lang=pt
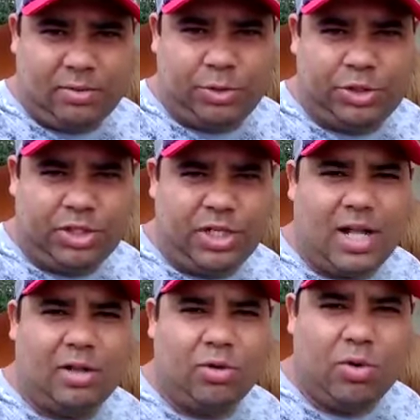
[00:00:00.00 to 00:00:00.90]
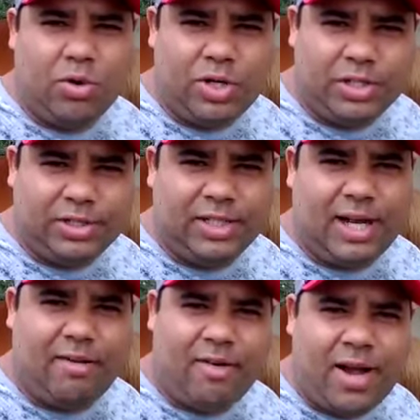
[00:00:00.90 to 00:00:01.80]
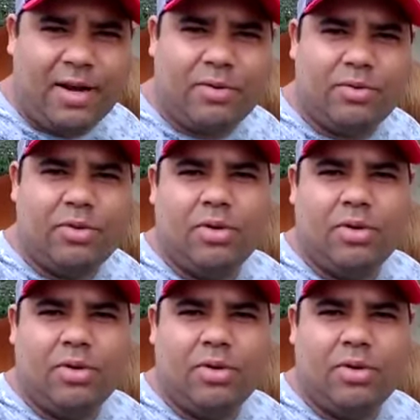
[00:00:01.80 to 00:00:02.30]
Os treinadores de cavalo,